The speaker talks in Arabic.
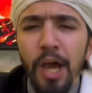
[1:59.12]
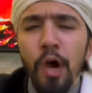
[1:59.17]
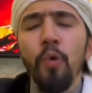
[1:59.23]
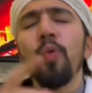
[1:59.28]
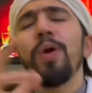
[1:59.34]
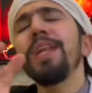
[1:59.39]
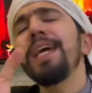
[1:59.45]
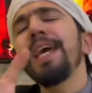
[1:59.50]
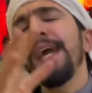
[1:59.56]

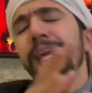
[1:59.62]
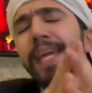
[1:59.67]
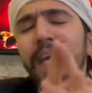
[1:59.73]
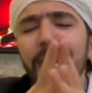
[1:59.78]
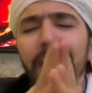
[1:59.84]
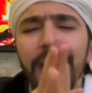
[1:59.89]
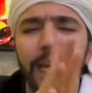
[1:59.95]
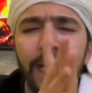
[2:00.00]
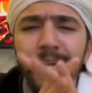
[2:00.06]
واللي
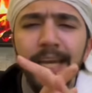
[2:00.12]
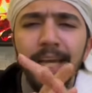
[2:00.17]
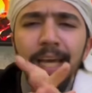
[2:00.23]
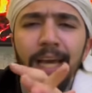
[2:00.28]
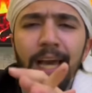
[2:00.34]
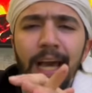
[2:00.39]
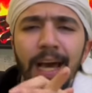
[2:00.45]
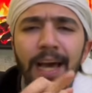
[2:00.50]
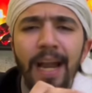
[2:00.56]
هي
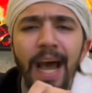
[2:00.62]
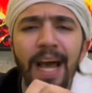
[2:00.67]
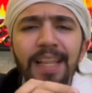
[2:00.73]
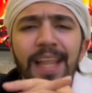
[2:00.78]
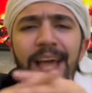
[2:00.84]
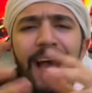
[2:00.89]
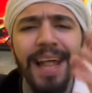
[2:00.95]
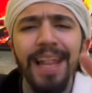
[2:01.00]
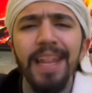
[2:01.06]
راح
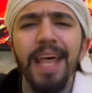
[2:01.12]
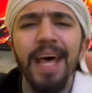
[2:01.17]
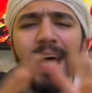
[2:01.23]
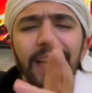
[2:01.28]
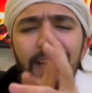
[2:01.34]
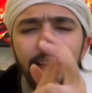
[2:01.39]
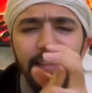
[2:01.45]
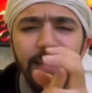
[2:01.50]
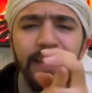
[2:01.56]
نهلا
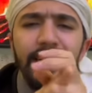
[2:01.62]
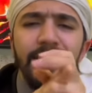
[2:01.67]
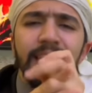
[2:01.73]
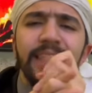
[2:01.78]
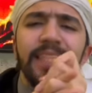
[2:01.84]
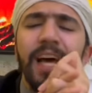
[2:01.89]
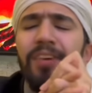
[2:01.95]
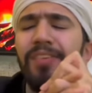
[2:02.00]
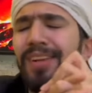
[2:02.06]

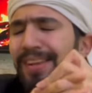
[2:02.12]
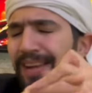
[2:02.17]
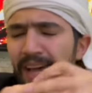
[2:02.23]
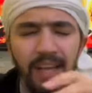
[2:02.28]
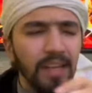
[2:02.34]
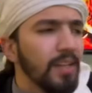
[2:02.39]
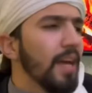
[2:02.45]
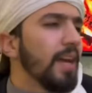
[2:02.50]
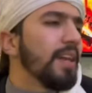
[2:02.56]
نسال
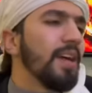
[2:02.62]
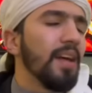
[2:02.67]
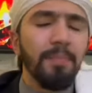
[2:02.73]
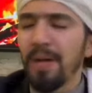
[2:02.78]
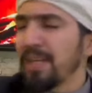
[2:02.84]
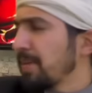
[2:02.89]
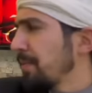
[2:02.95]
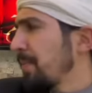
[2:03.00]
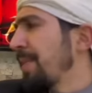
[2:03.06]
لا لا لا ما
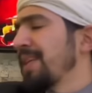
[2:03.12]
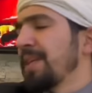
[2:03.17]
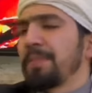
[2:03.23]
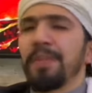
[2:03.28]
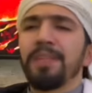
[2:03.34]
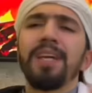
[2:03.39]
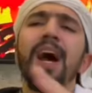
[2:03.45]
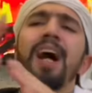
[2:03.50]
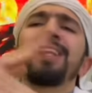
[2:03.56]
ظبطت ما
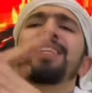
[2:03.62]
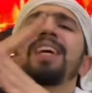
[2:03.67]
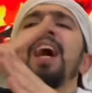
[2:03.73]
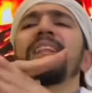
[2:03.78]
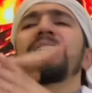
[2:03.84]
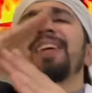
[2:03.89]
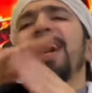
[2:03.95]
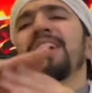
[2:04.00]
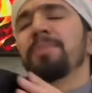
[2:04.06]
زبطت كات
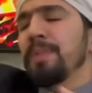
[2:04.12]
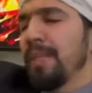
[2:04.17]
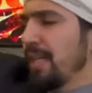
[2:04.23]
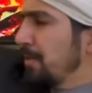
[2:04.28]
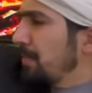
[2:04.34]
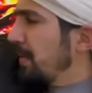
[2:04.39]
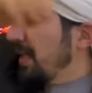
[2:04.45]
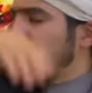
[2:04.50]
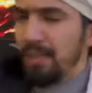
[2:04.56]
كات كات
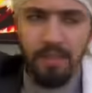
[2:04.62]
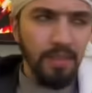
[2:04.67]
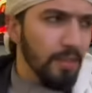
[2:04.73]
نعيد نعيد